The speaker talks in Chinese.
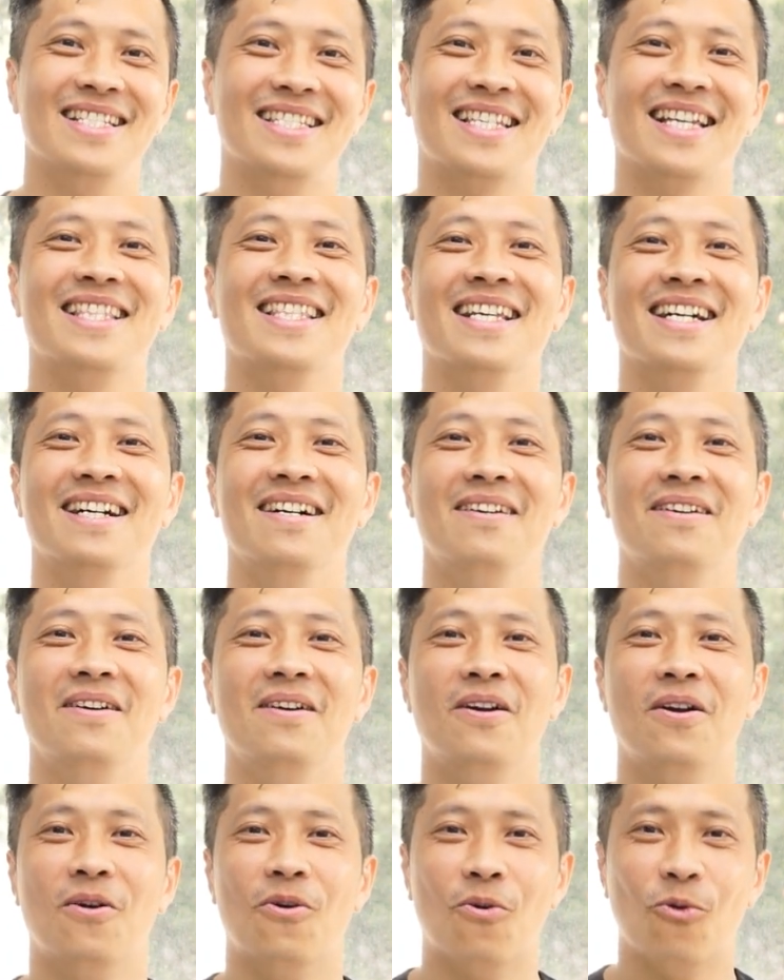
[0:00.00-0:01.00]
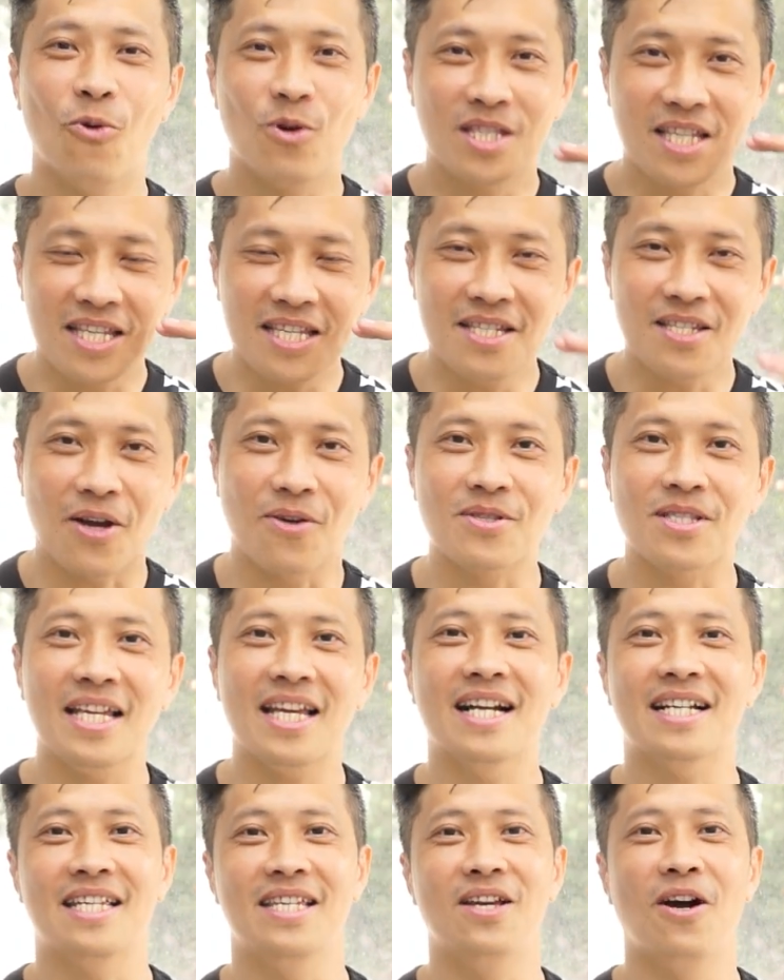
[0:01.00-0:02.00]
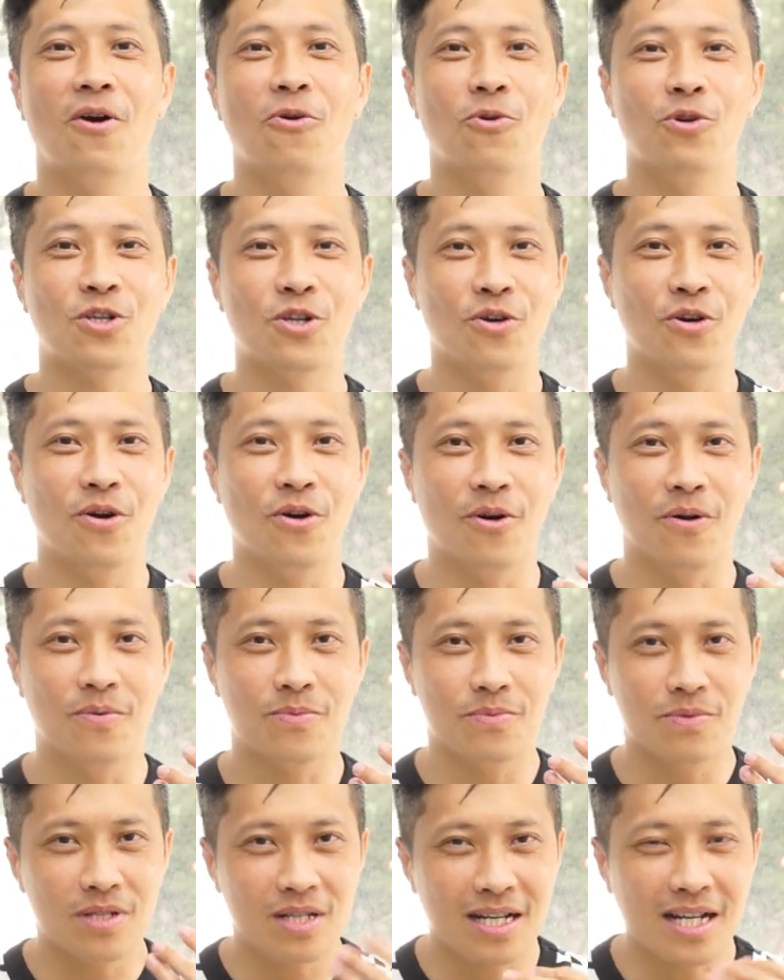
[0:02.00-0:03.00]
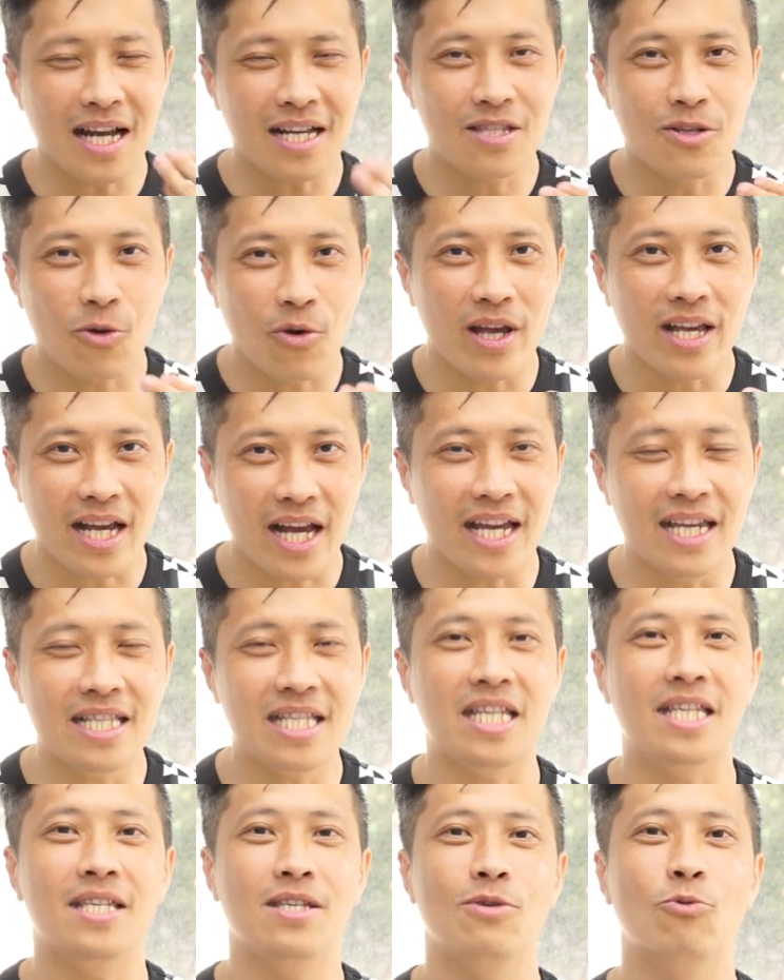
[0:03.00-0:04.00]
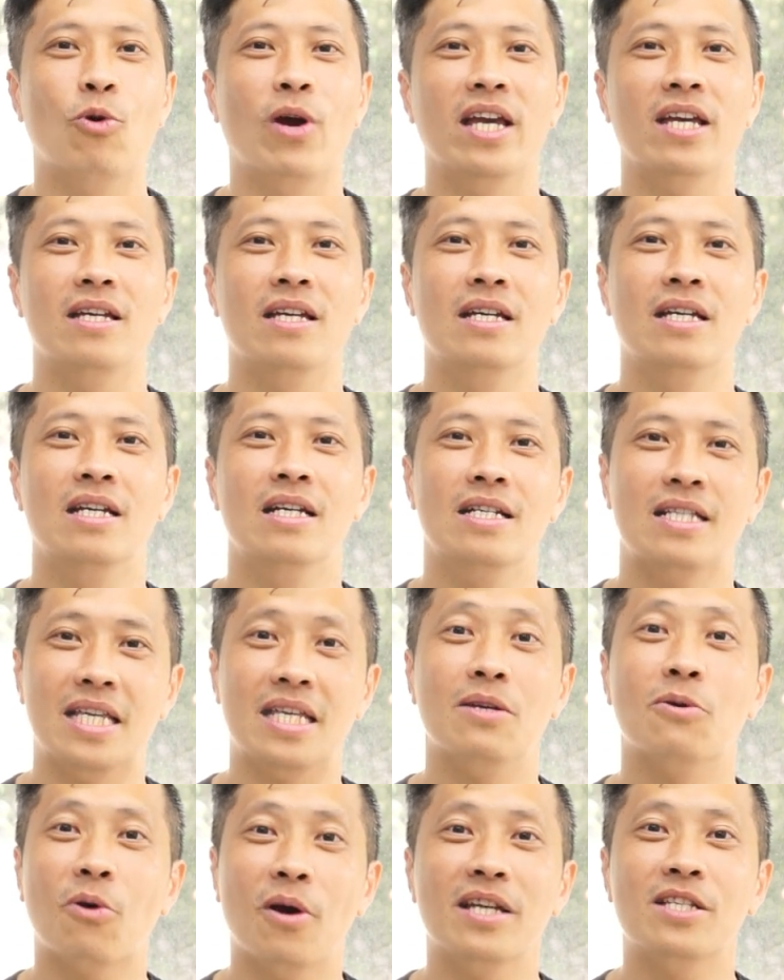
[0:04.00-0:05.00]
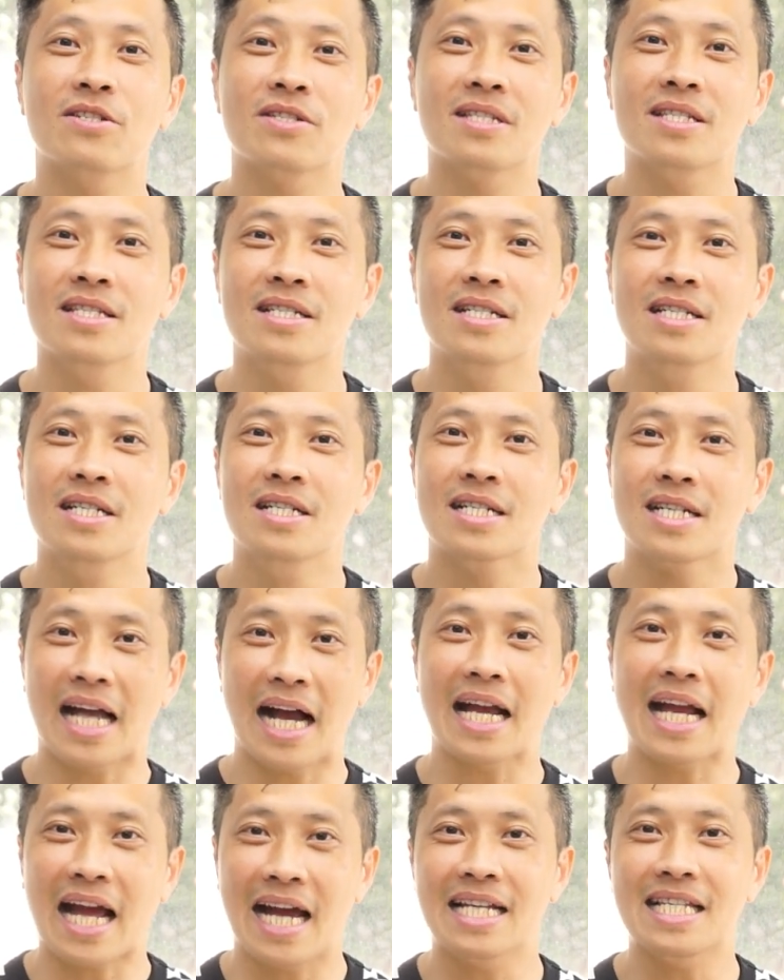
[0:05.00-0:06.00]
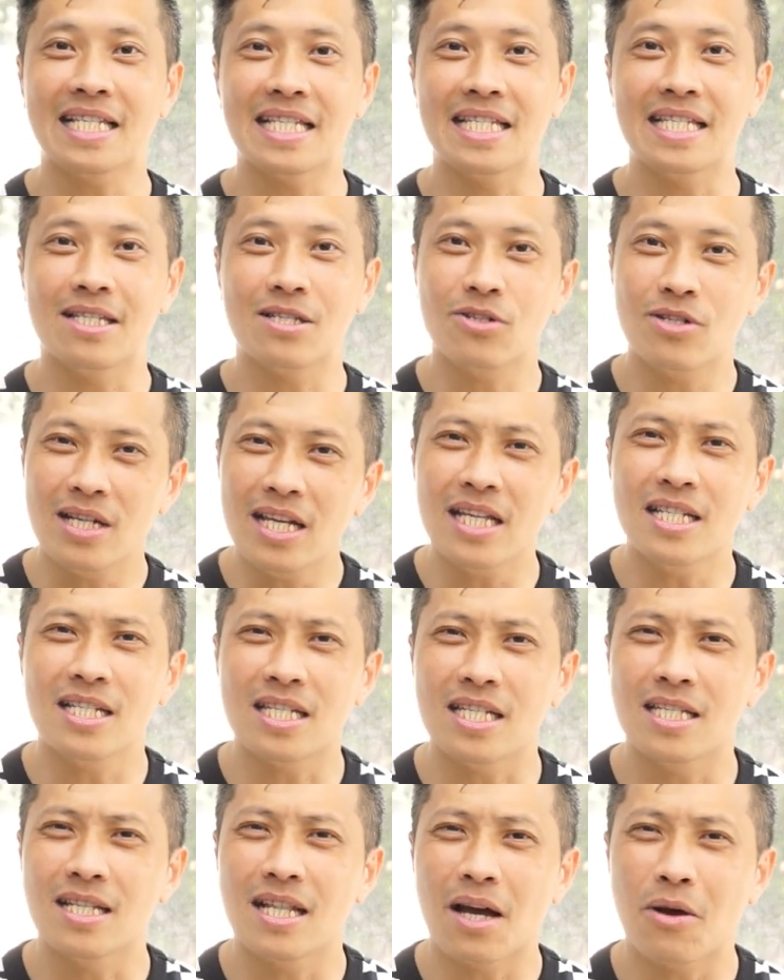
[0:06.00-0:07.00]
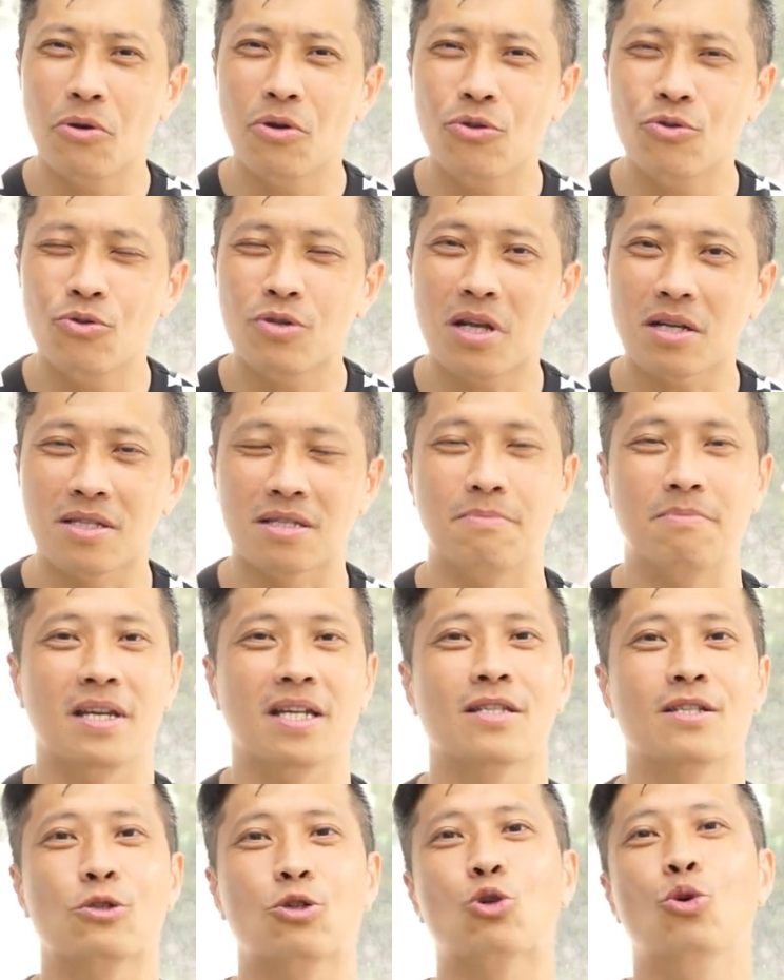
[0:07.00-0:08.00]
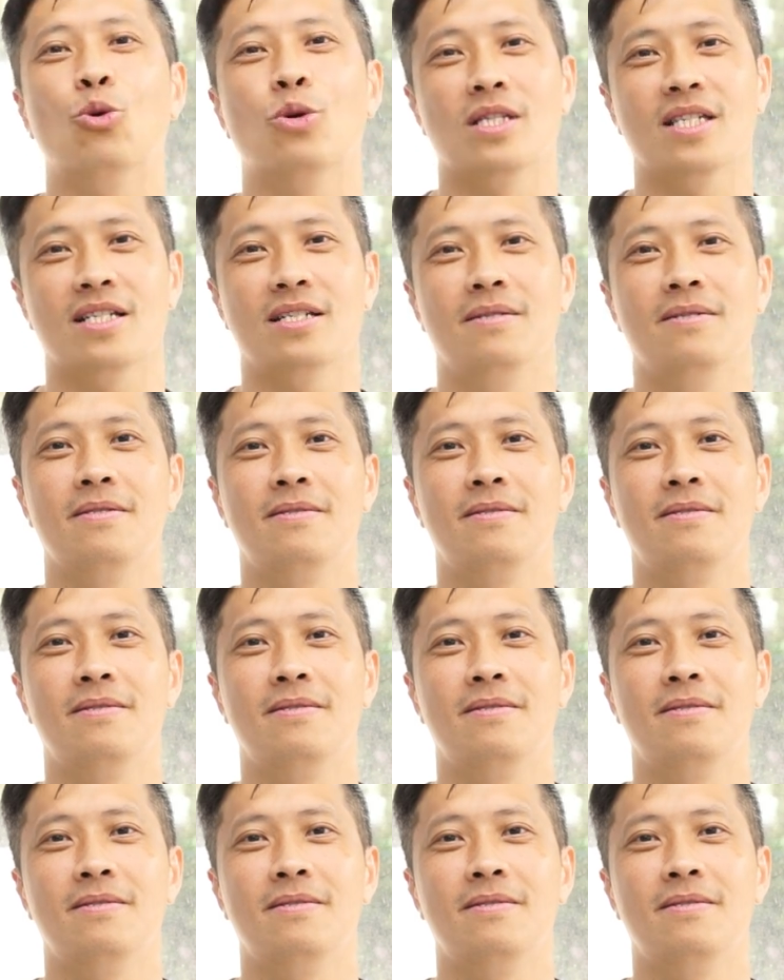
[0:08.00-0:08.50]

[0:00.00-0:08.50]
真的，我自从这样以后，我就。更会可以体会体会，就是刚开始就练习人他会遇到怎么样的挫折？